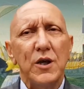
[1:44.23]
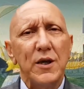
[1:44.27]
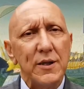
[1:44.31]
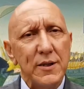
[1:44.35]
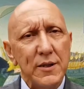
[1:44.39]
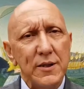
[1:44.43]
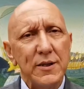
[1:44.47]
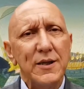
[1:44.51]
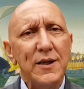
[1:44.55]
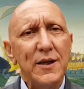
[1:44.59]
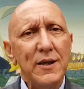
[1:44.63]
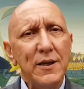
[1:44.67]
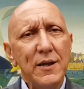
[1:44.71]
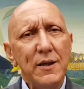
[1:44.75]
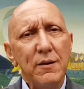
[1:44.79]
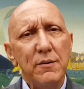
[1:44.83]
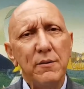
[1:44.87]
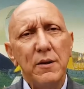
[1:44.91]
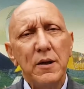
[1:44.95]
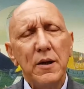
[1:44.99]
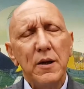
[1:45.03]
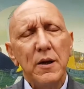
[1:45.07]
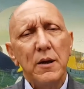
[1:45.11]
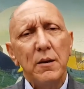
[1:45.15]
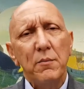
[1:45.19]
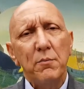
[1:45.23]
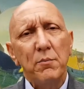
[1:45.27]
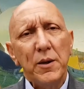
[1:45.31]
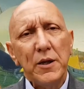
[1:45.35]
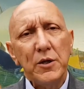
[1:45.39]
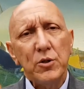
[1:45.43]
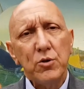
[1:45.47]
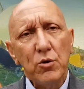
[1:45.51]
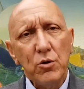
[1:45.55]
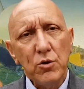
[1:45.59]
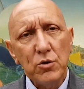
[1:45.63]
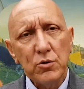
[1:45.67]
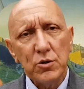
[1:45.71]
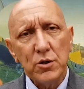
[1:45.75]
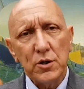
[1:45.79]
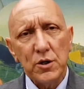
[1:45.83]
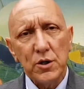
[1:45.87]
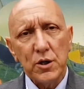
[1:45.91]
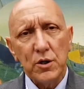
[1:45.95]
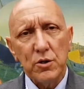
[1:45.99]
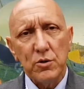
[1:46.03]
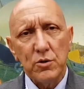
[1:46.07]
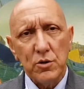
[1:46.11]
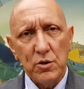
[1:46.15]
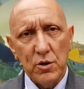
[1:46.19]
e delle
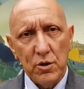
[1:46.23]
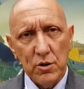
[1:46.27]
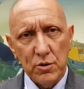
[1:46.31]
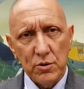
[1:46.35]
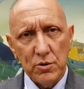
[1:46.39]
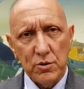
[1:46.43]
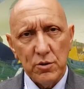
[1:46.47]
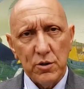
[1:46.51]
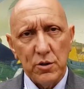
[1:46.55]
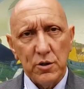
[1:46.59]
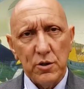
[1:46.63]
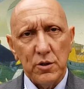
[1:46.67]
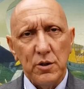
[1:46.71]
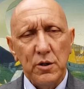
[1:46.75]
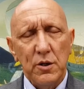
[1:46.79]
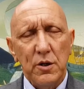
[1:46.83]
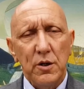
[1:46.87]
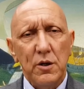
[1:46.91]
metodiche non